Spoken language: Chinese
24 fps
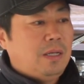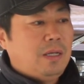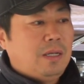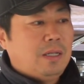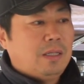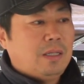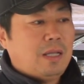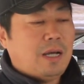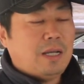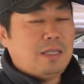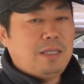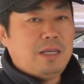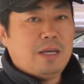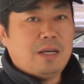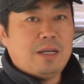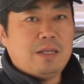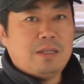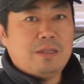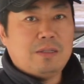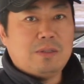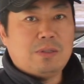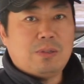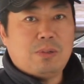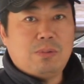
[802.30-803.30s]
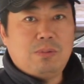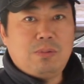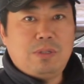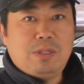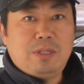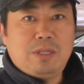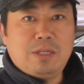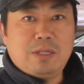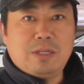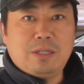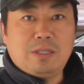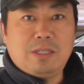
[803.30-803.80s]
他将从
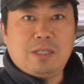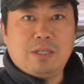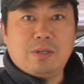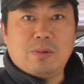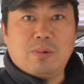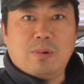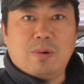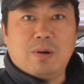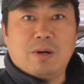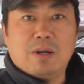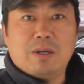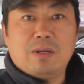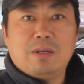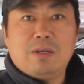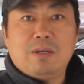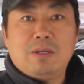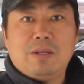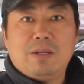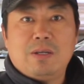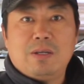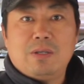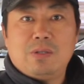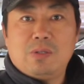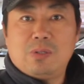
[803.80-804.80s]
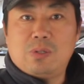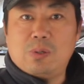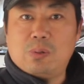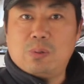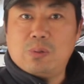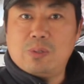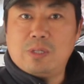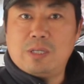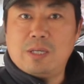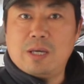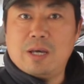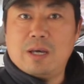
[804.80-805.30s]
一个帝国
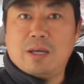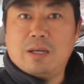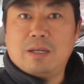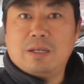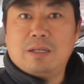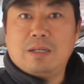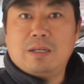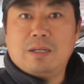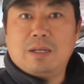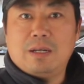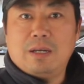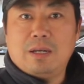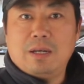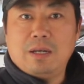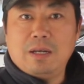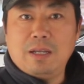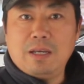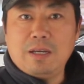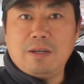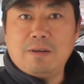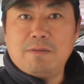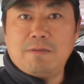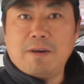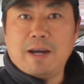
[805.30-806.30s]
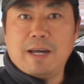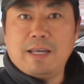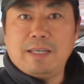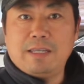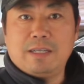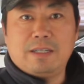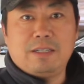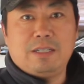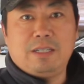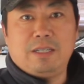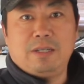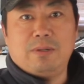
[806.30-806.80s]
走向另外
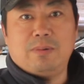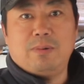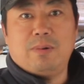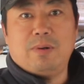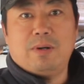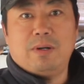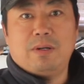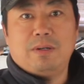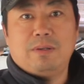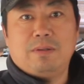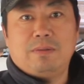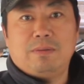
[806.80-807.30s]
一个帝国。